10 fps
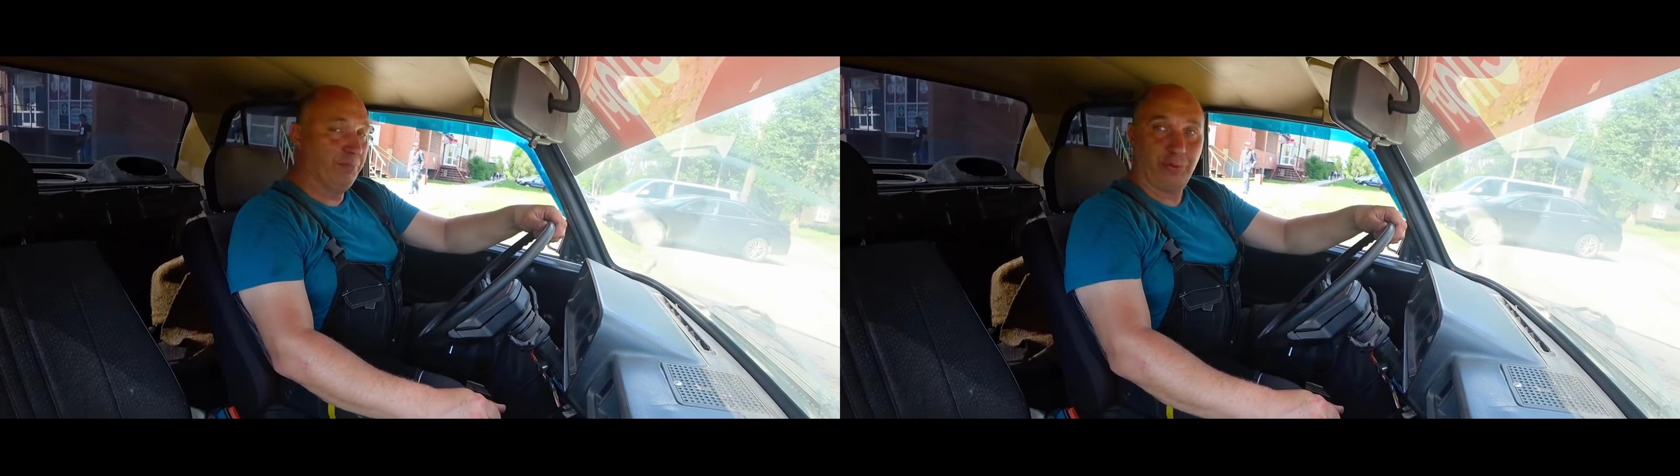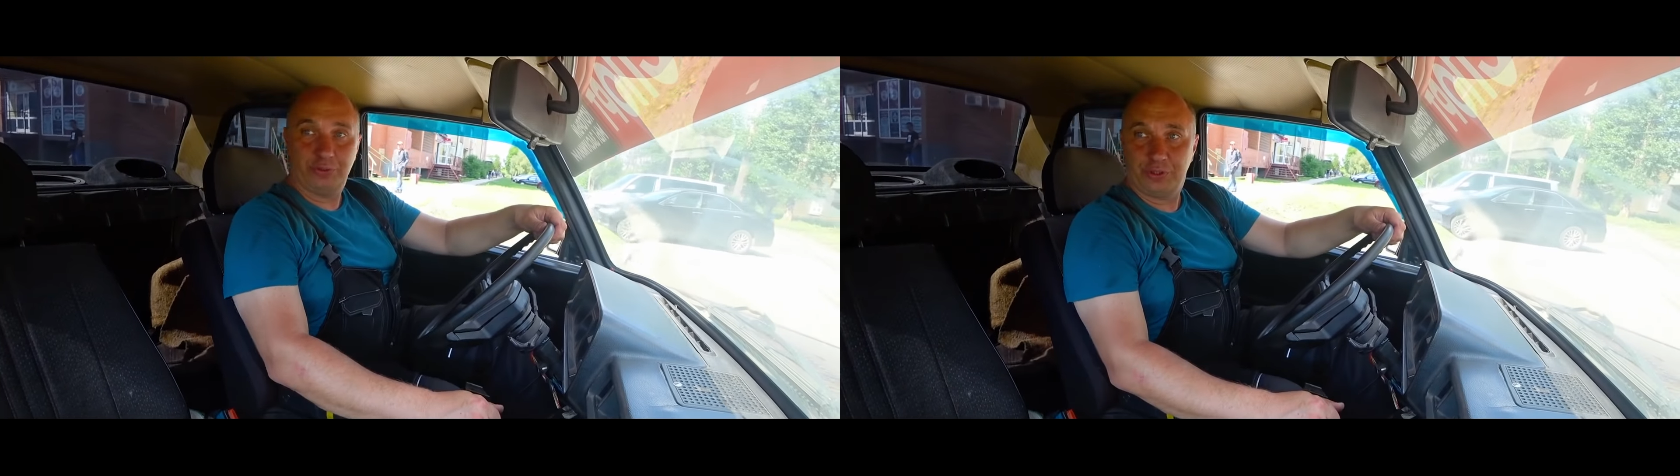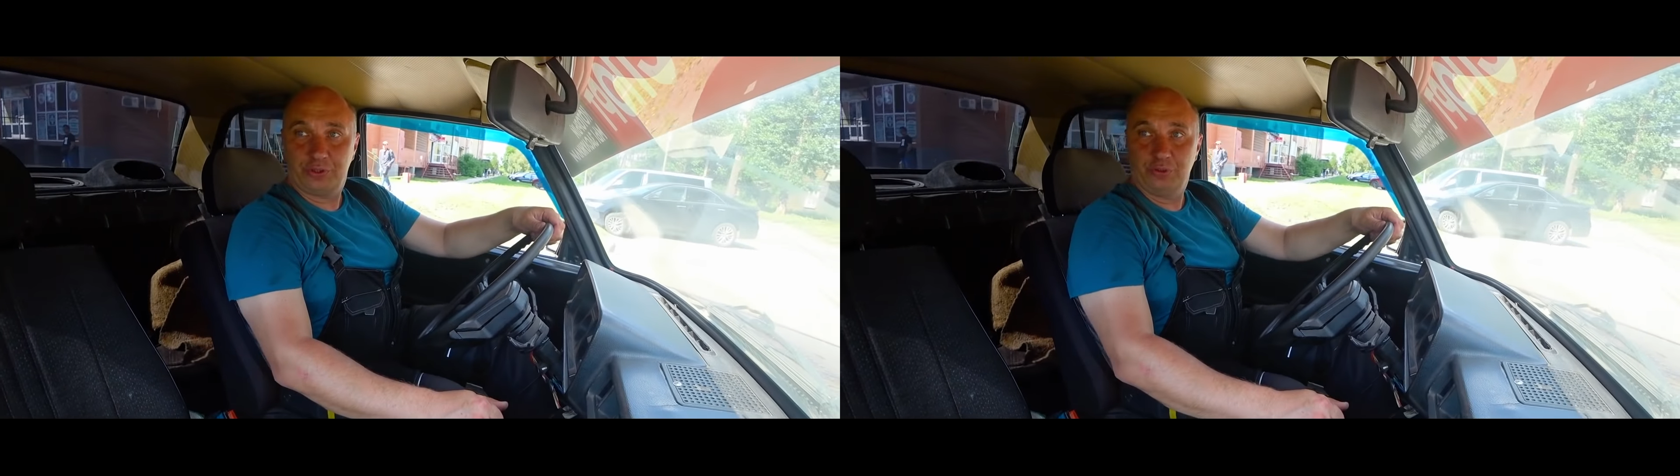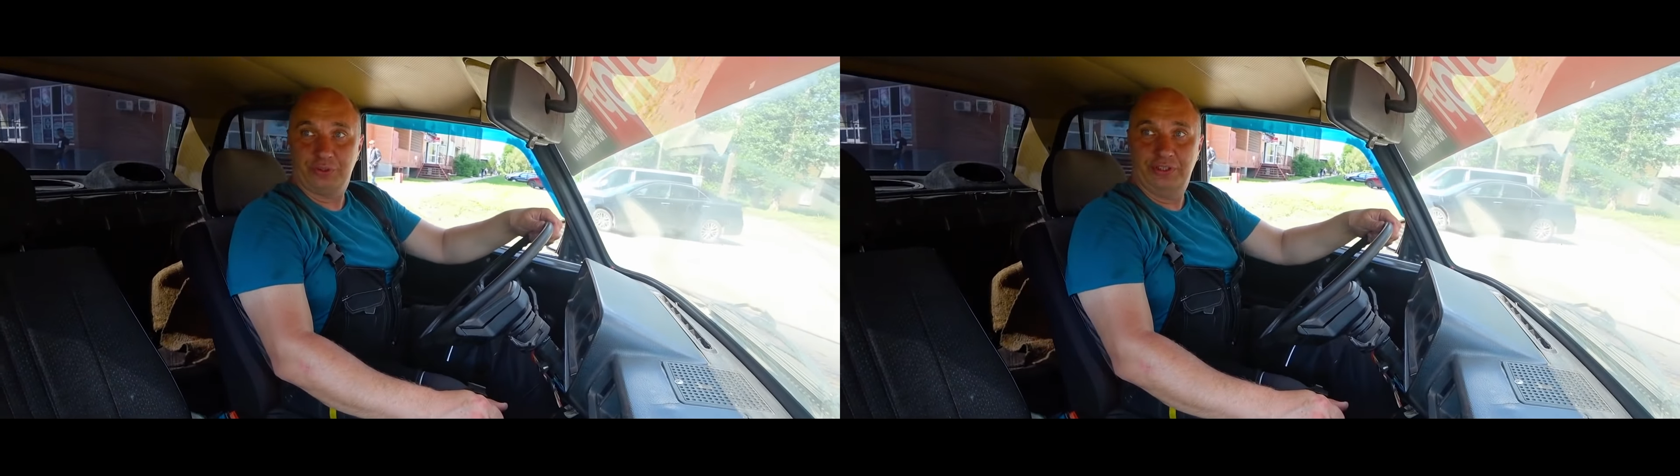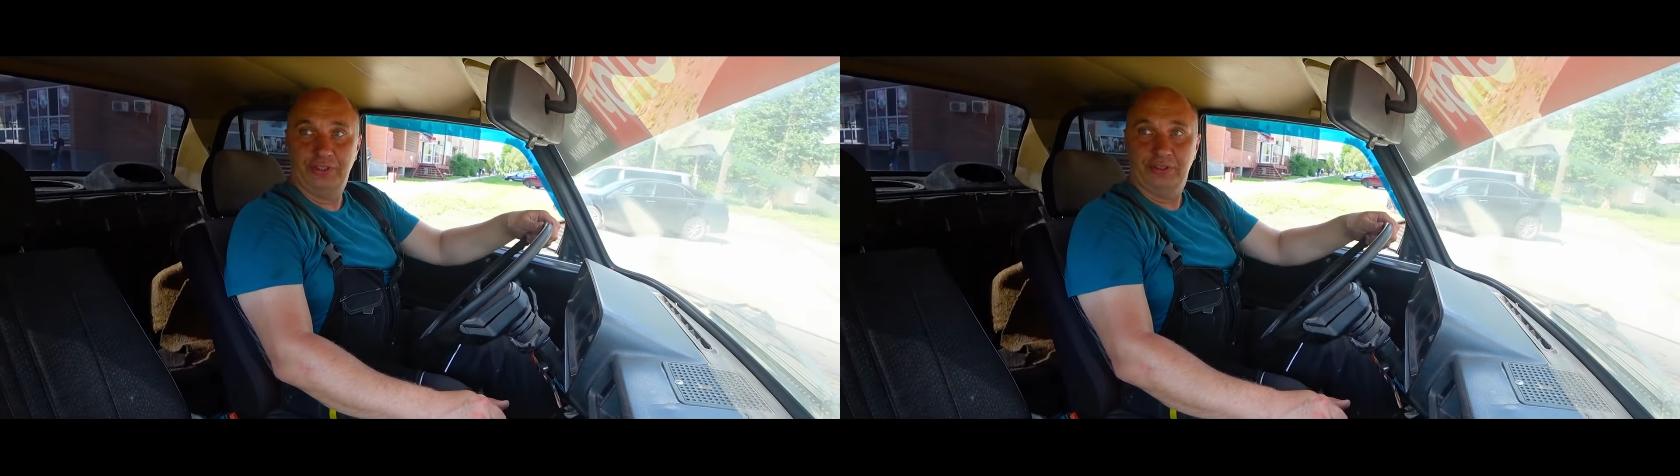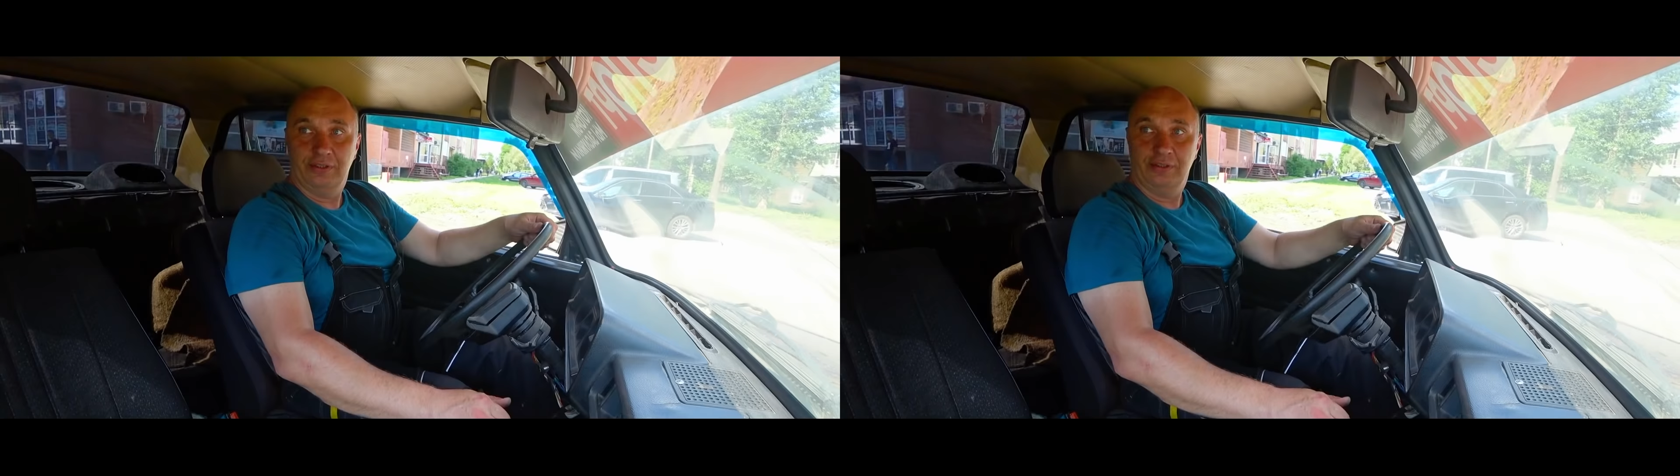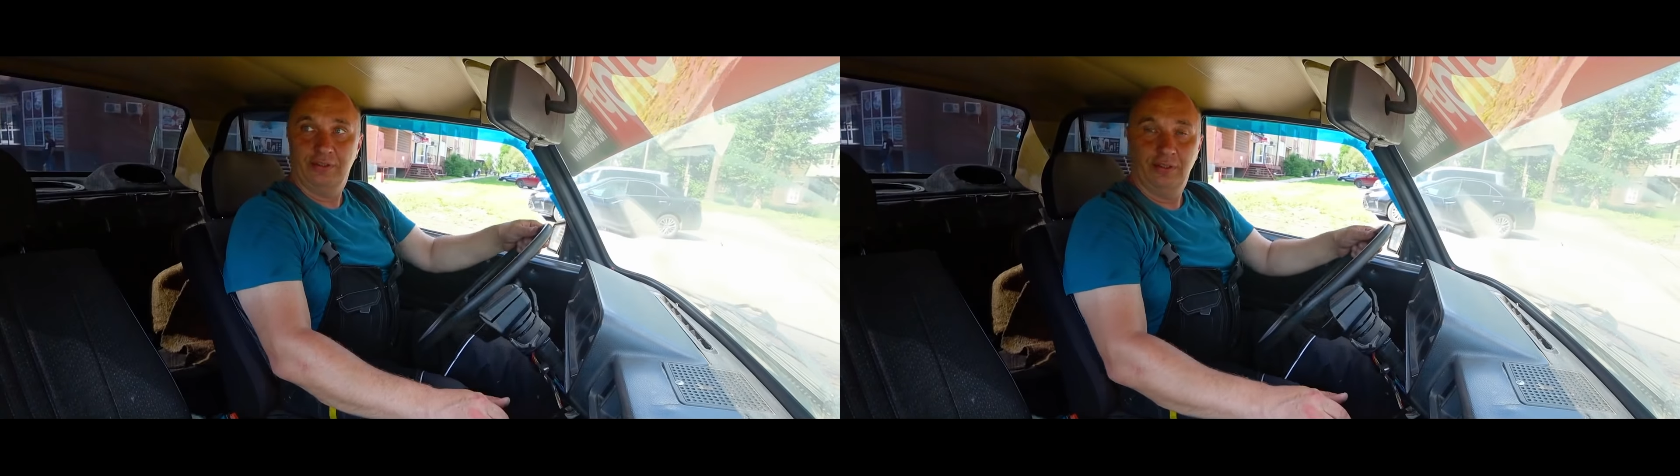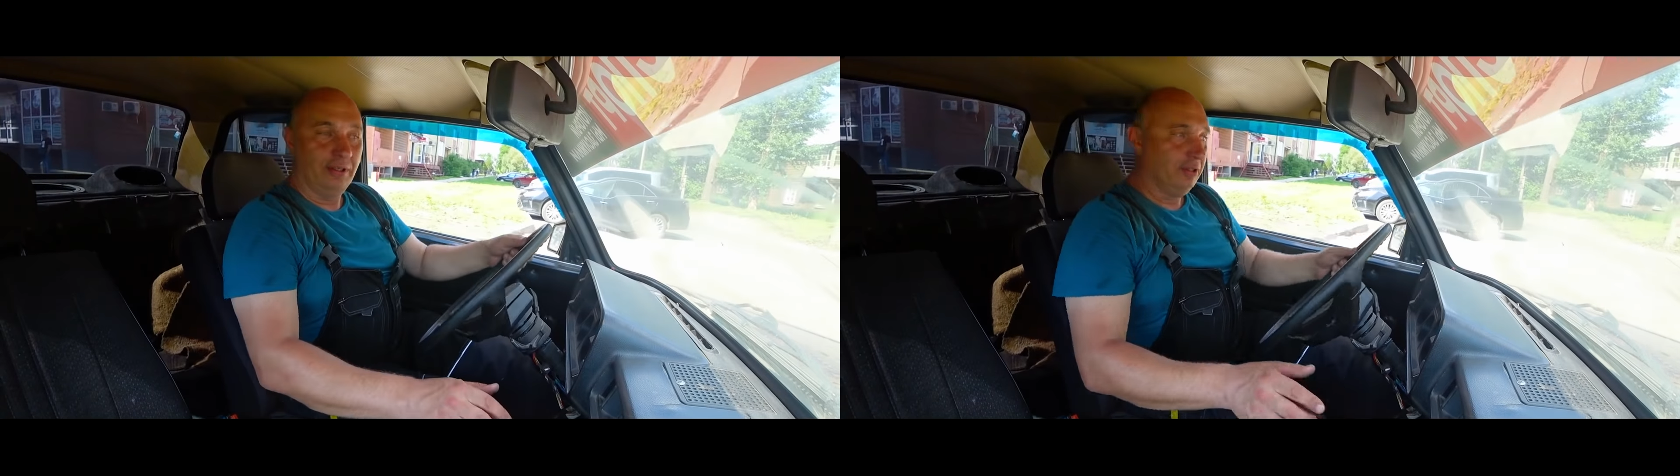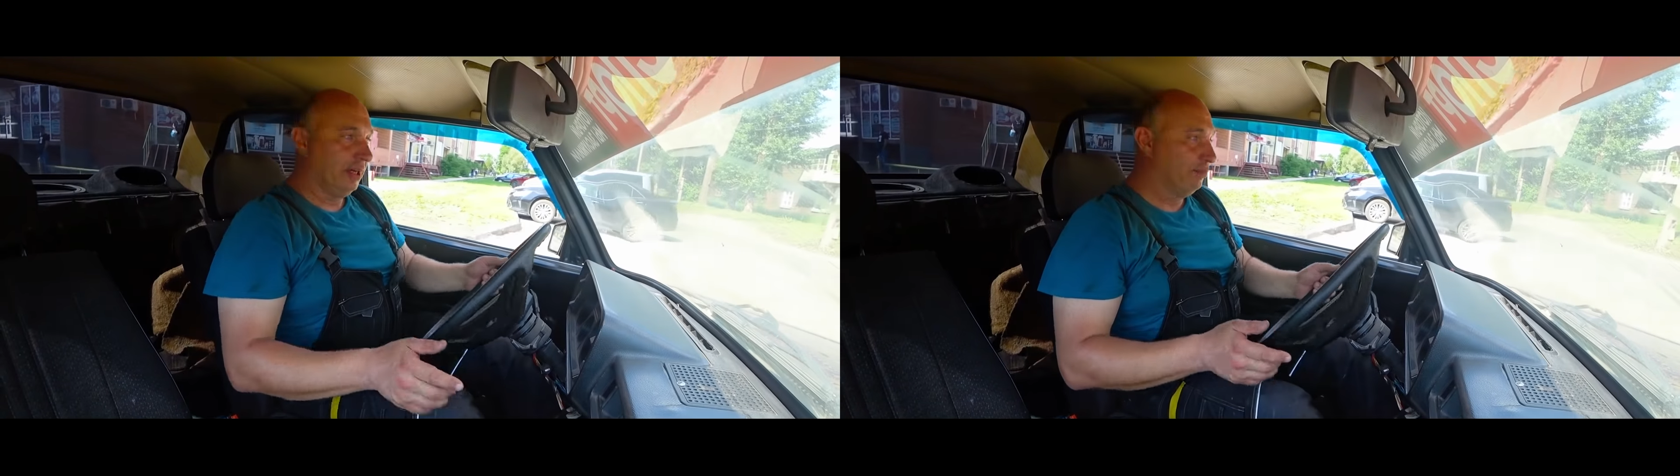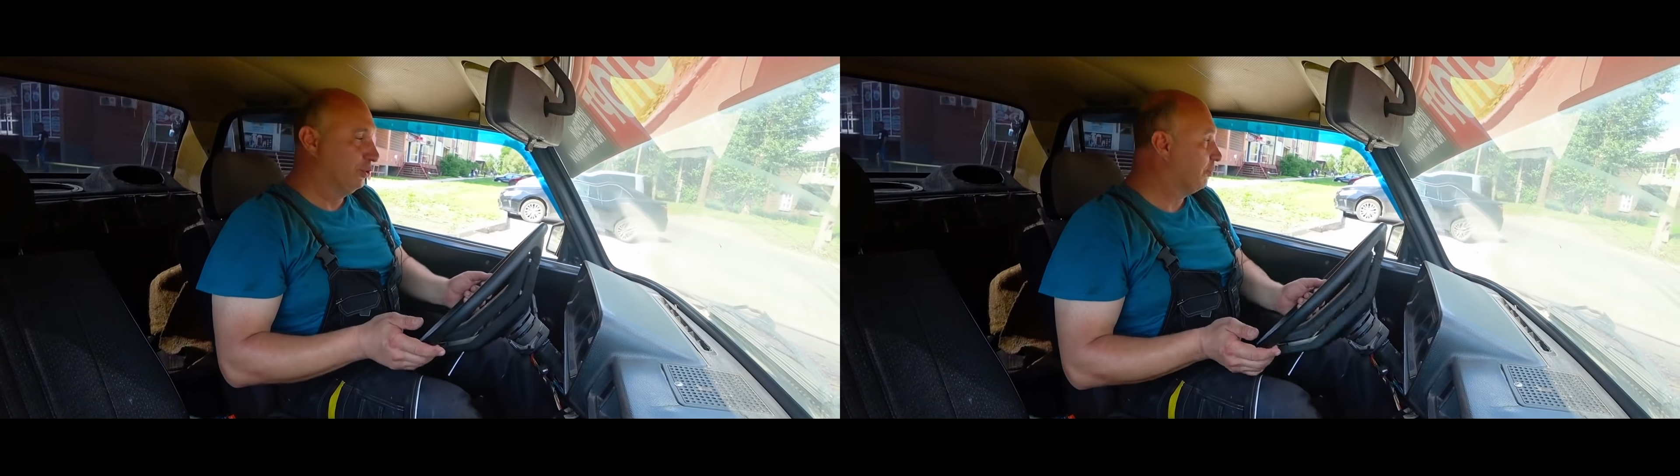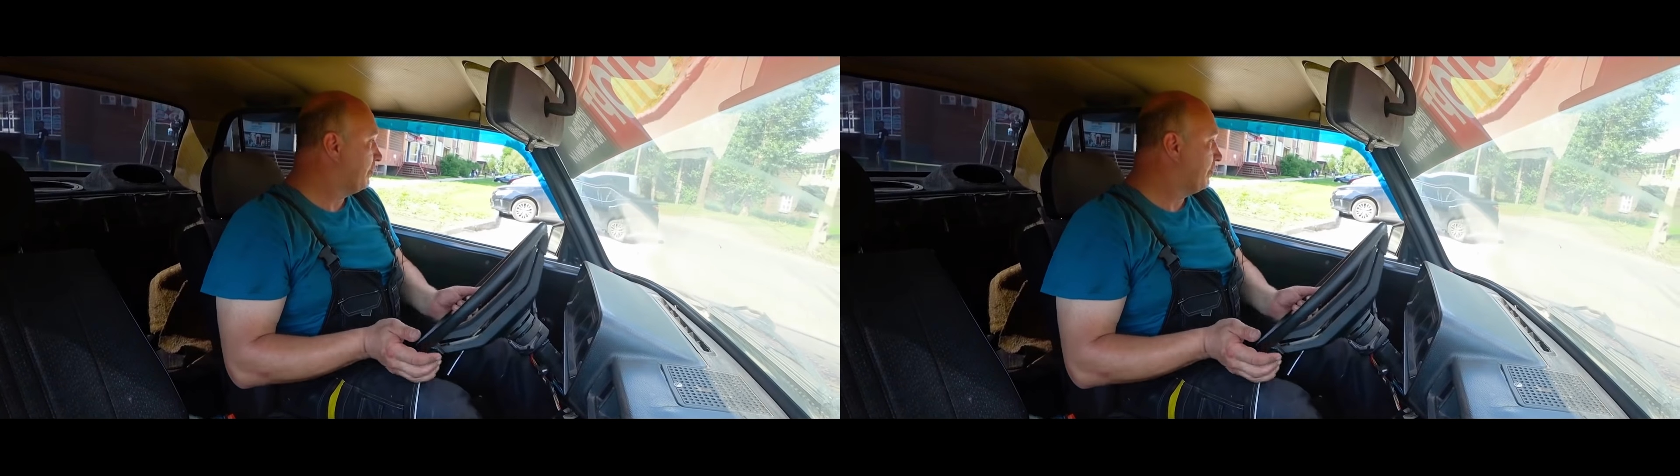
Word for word: просто жесткие. Как будто